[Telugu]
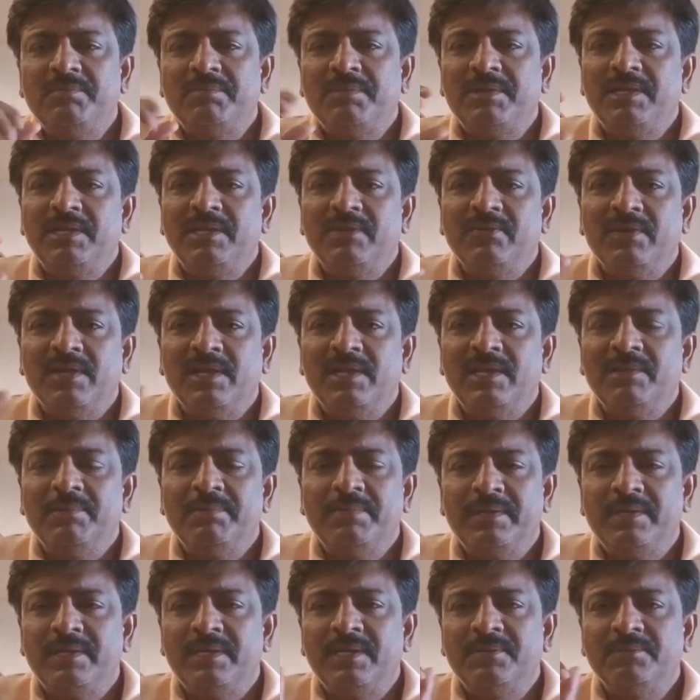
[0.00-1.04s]
మళ్ళీ వాళ్ళే
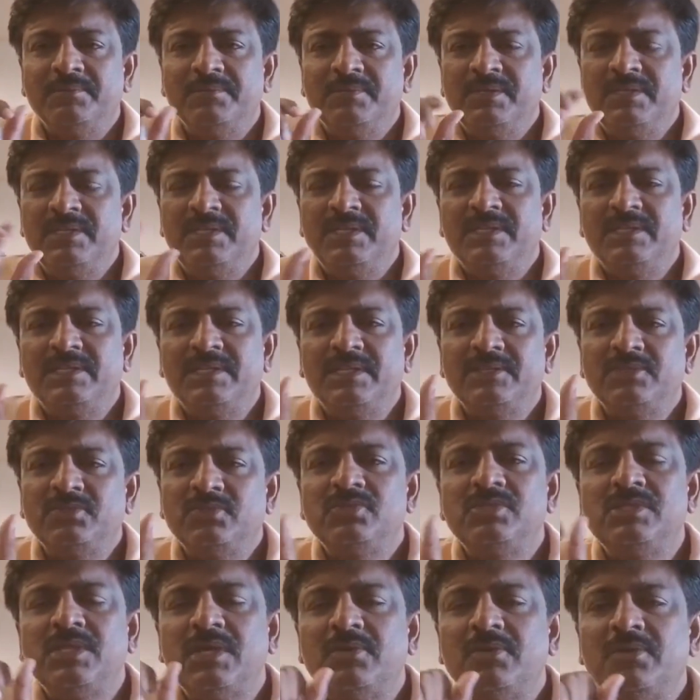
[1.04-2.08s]
పెట్టడం ఇదంతా
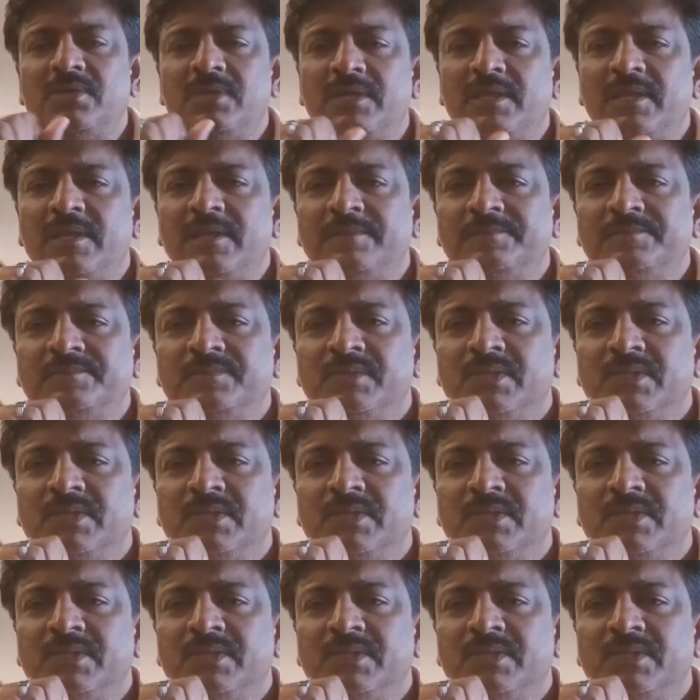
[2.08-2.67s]
చూస్తూ ఉంటే